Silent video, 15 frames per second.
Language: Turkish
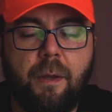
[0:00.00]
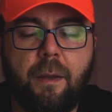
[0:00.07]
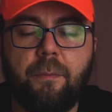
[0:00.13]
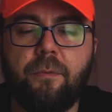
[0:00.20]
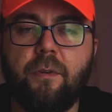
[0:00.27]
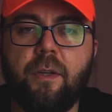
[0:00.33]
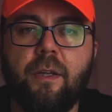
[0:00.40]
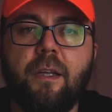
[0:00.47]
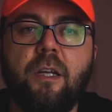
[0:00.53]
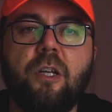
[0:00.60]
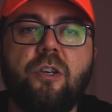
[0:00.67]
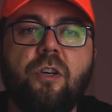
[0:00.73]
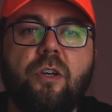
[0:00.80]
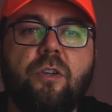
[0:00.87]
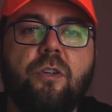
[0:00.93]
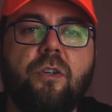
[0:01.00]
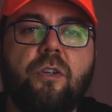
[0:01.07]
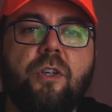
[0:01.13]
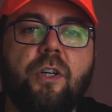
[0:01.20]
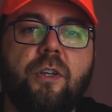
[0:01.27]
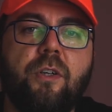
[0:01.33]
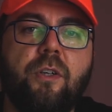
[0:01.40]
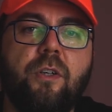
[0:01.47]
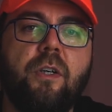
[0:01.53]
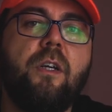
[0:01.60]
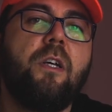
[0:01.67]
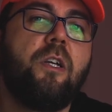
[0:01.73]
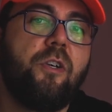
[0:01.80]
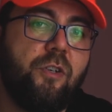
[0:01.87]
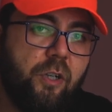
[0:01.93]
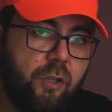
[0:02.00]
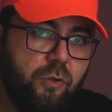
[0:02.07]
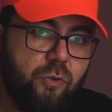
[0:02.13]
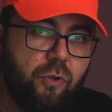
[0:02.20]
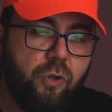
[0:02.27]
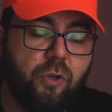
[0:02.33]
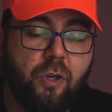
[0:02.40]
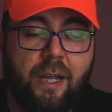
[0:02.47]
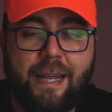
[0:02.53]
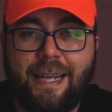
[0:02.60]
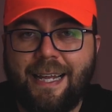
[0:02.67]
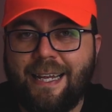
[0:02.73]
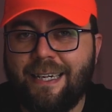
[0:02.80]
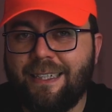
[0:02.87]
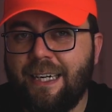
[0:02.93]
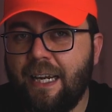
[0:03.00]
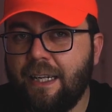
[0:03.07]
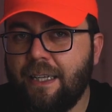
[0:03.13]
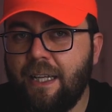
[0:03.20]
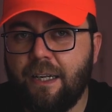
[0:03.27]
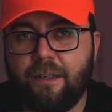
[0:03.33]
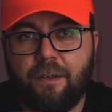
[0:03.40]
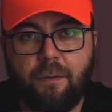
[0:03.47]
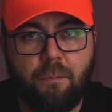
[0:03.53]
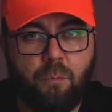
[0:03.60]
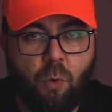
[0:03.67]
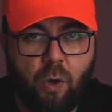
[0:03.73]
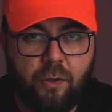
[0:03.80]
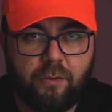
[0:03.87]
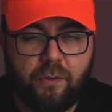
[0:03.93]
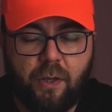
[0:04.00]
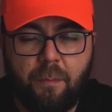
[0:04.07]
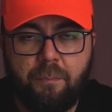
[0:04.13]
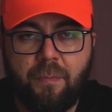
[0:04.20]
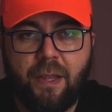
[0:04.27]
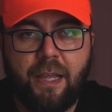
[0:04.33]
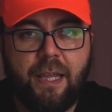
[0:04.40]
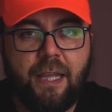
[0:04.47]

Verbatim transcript: Hepsi çatır çatır çalışıyor. Renkler muazzam,